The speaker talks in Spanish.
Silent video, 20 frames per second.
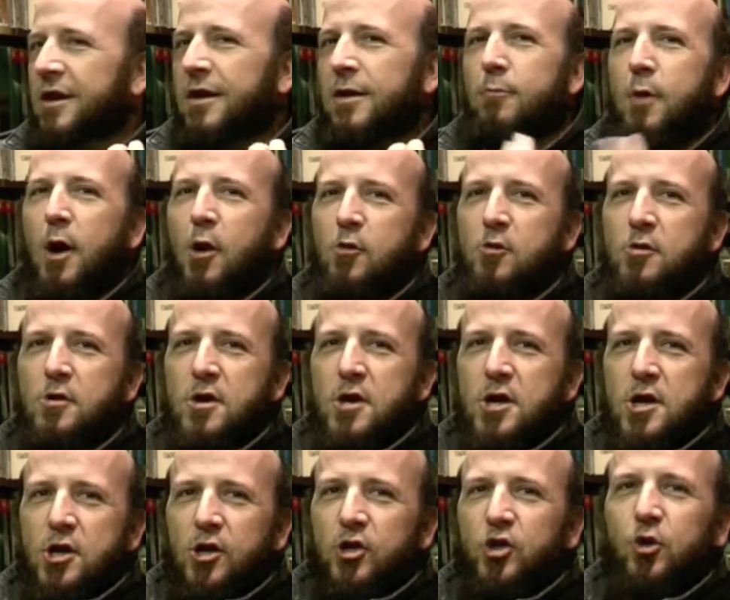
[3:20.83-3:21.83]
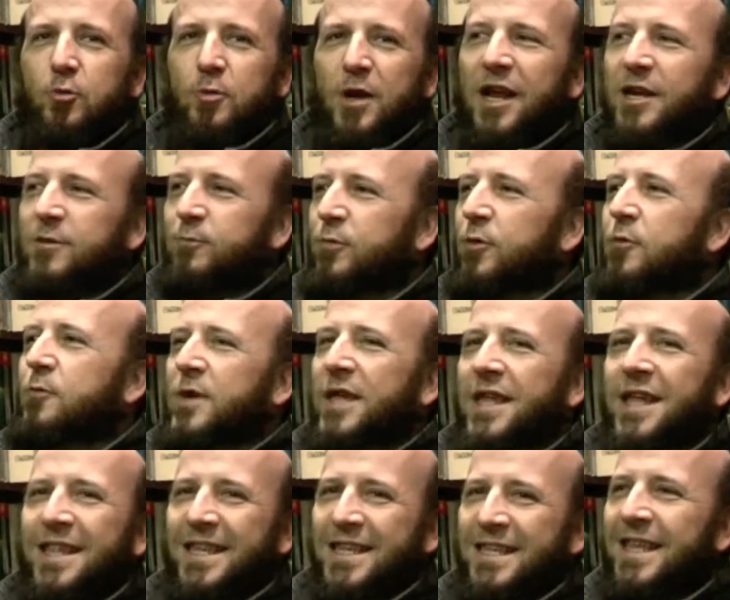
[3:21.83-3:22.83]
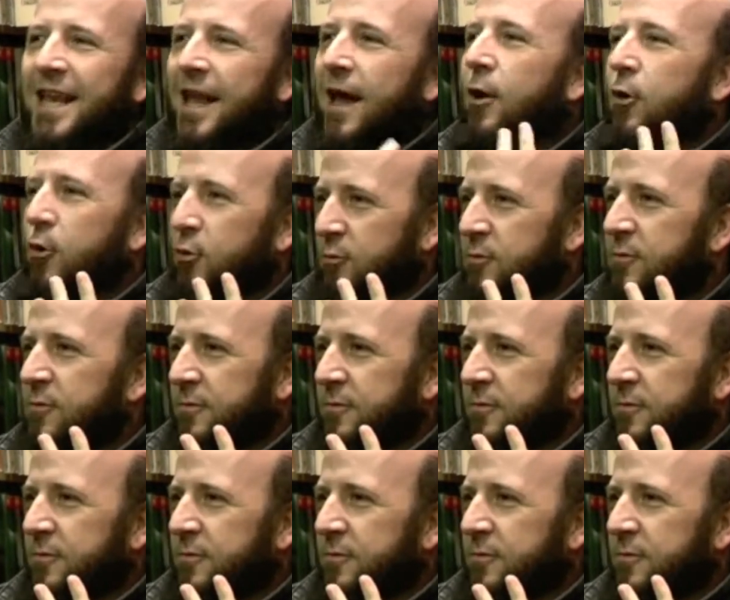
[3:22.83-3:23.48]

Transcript: arrimado sobre las propiedades del ajo.